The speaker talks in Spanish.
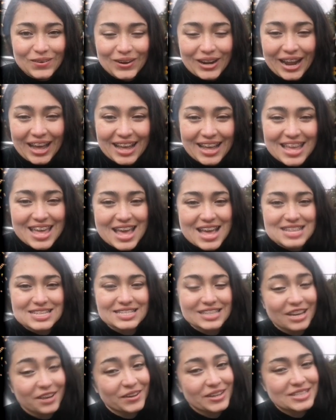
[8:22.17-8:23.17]
hola,
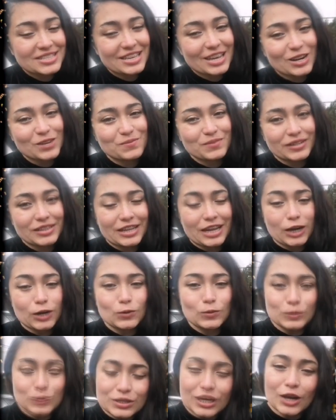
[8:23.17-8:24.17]
esta vez quiero mandar
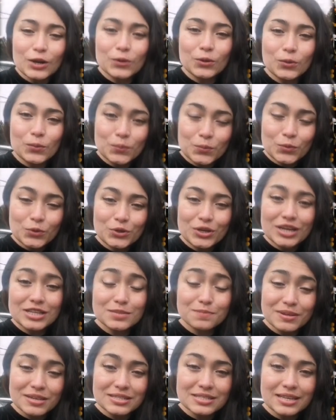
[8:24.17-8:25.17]
un saludo muy
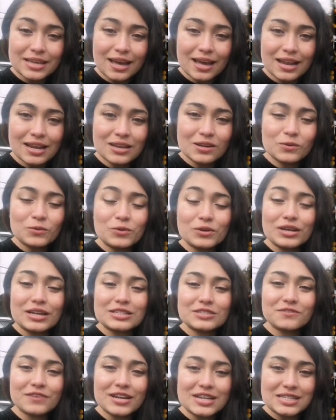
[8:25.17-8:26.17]
especial,
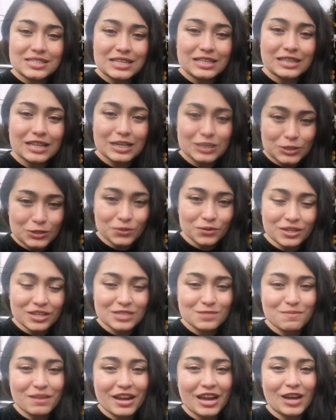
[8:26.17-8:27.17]
unas felicitaciones
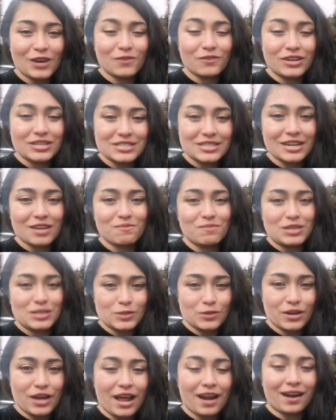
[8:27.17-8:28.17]
para nuestra
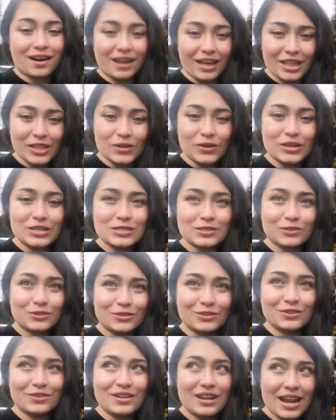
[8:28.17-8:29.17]
emisora Radio
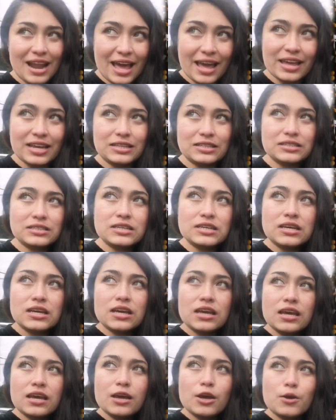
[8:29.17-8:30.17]
Escon Online
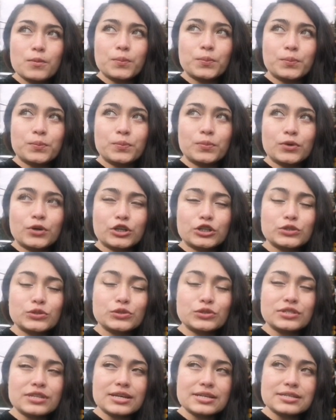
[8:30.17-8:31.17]
por
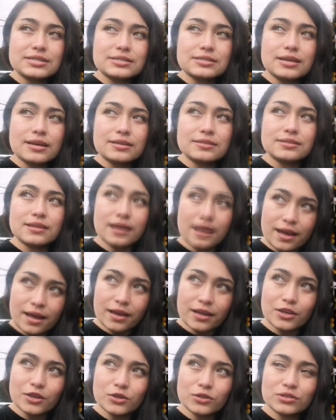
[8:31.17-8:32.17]
sus 16
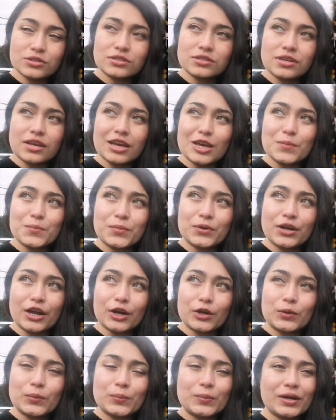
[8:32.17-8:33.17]
años y por
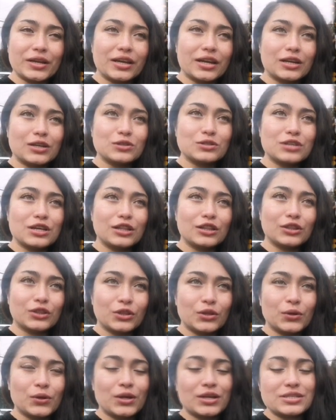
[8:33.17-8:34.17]
acompañarnos en
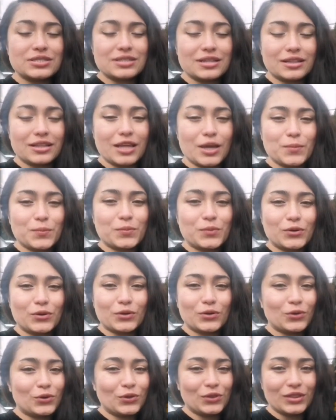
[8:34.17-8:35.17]
todo este tiempo
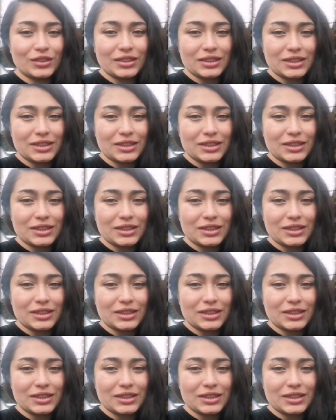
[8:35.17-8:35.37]
con